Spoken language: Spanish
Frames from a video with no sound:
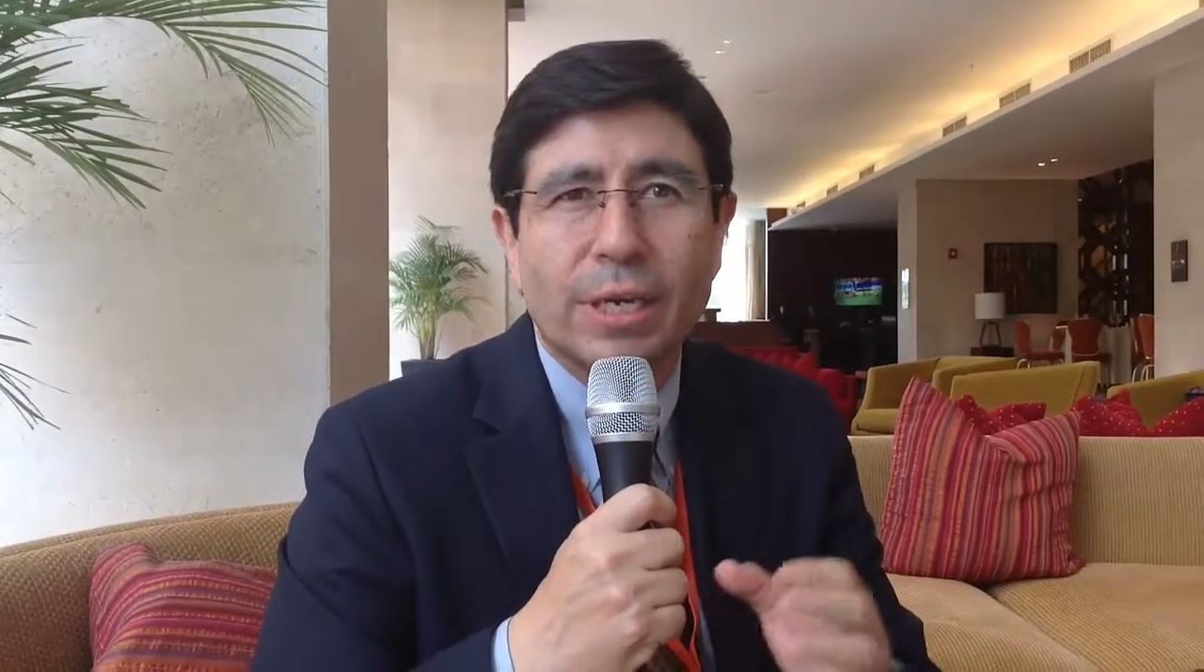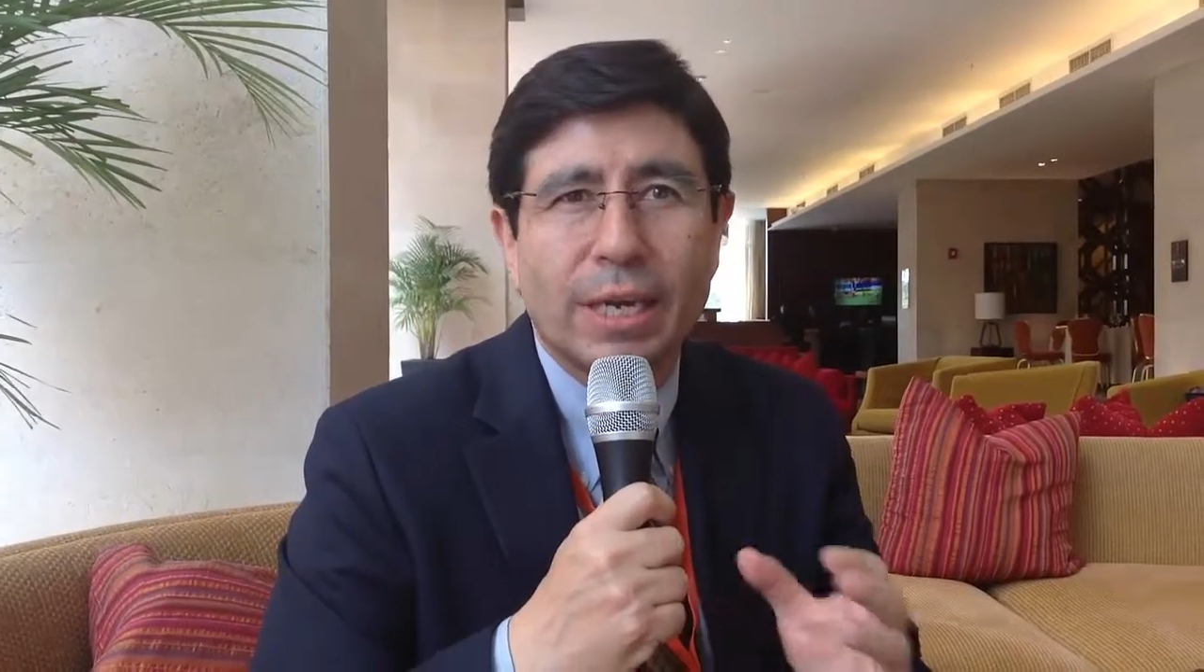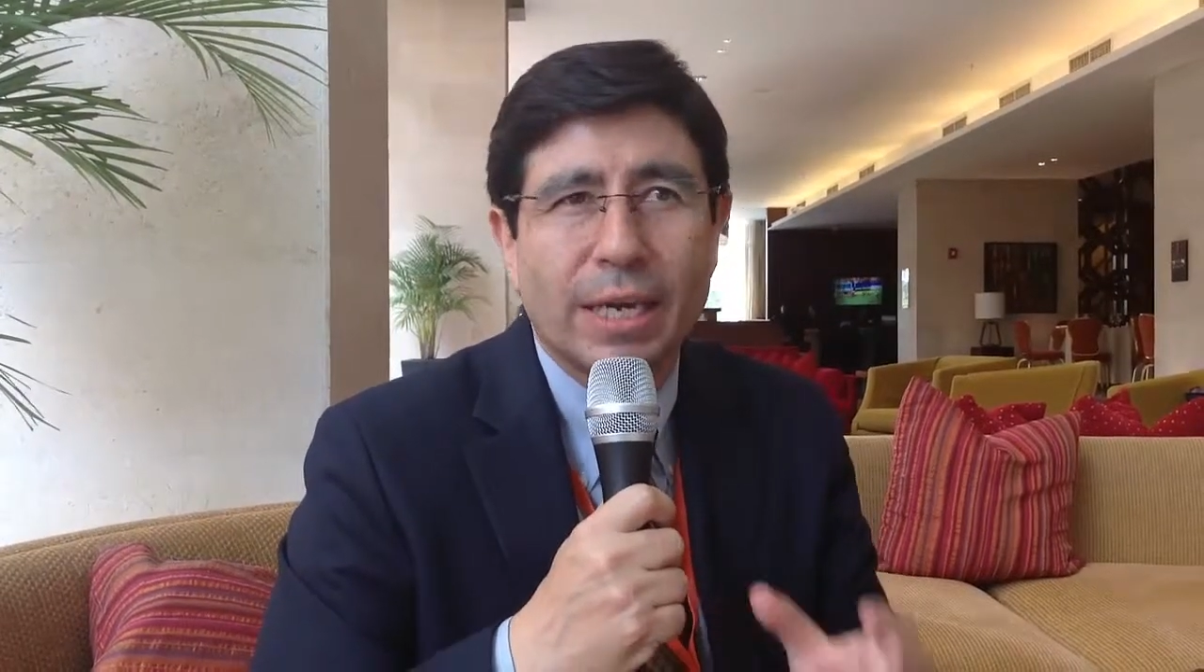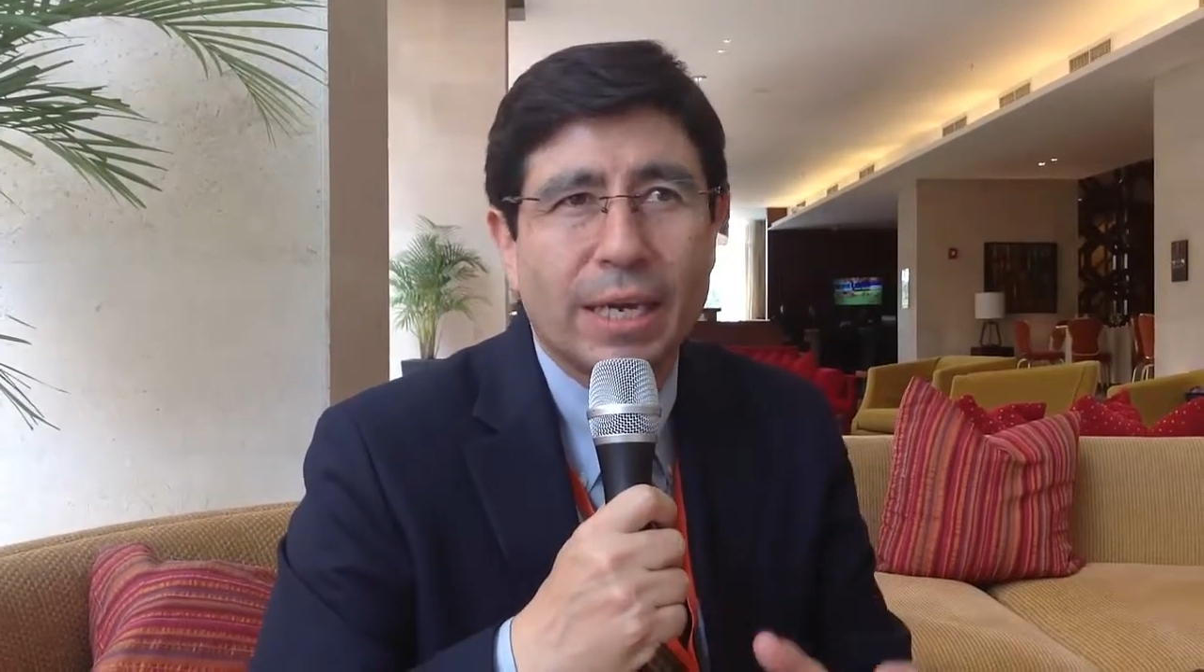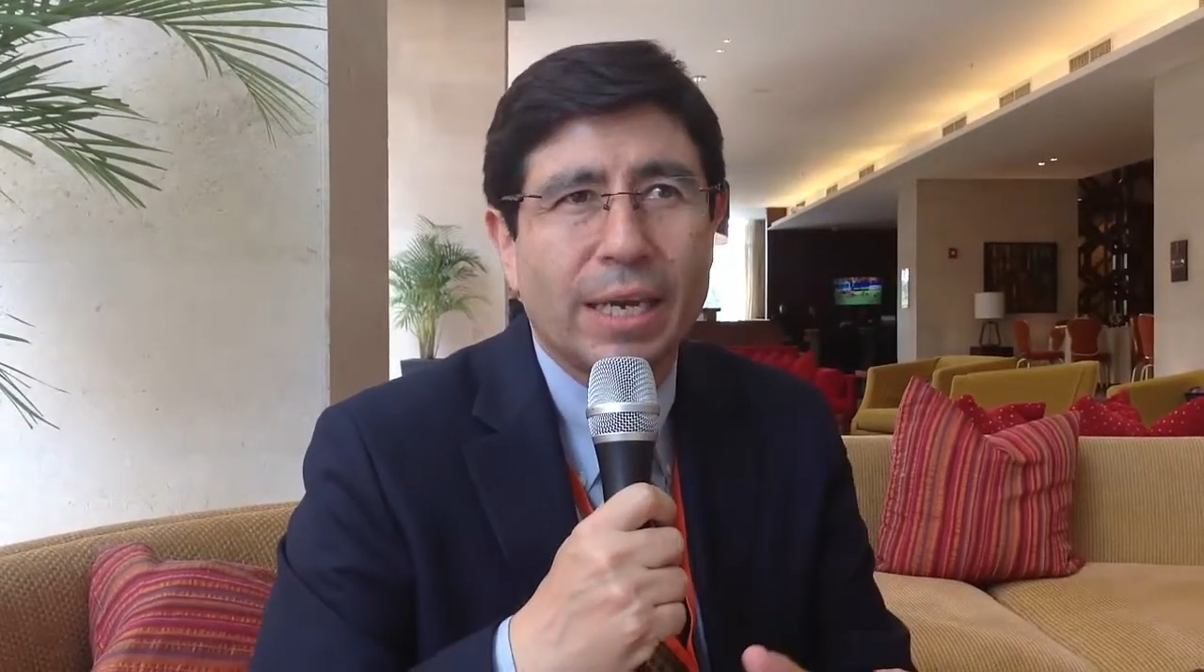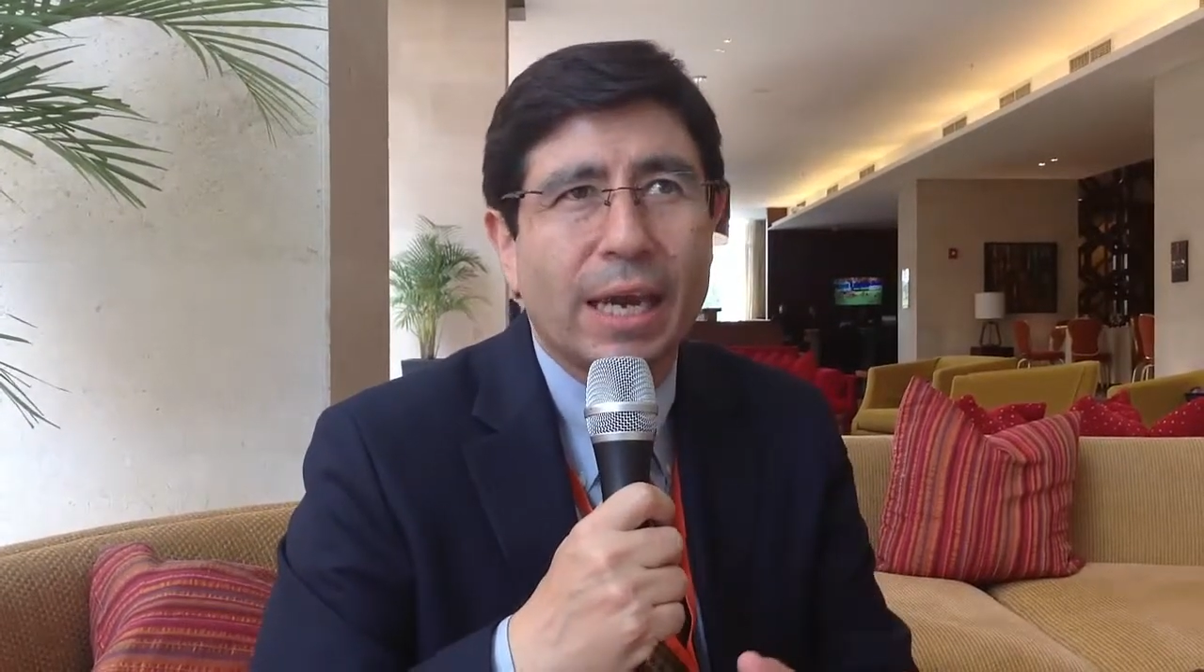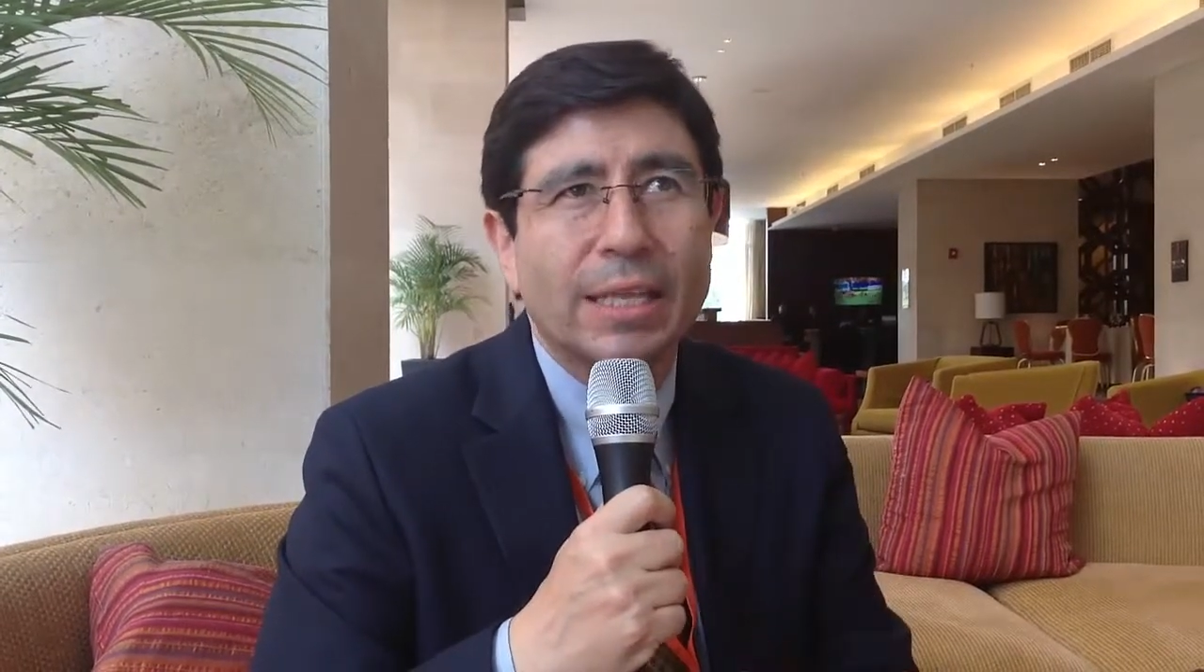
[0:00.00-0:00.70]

eh,